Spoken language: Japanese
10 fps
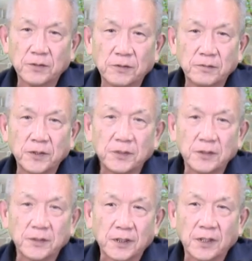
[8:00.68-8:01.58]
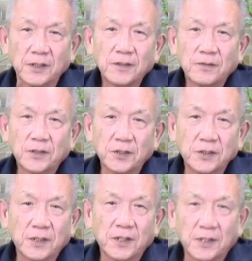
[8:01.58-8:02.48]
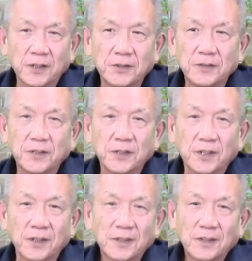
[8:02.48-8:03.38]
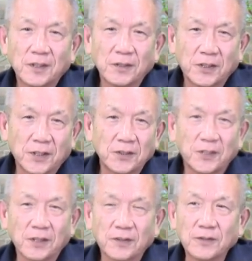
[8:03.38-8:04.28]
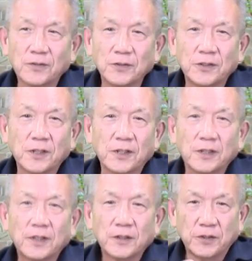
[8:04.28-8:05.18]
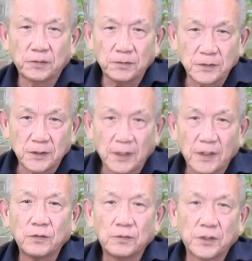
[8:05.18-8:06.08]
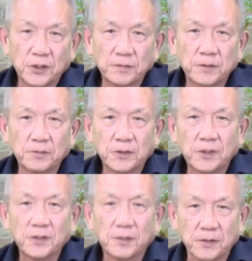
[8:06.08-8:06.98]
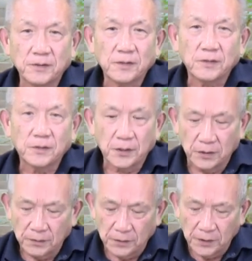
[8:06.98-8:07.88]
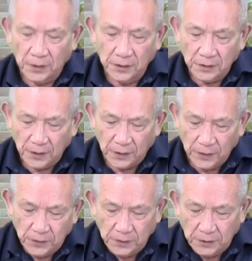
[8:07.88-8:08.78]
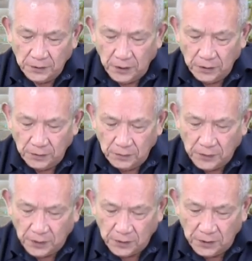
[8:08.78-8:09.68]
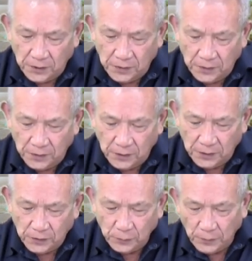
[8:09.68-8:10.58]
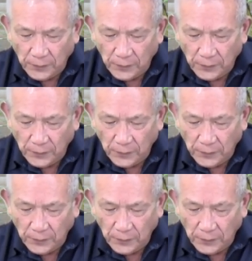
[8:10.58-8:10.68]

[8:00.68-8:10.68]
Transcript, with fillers: 直面している課題私が抱えている課題機械点こういった自分がオーナーシップを持ってしゃべるこれは非常に大事なプレゼンテーションの立ち位置です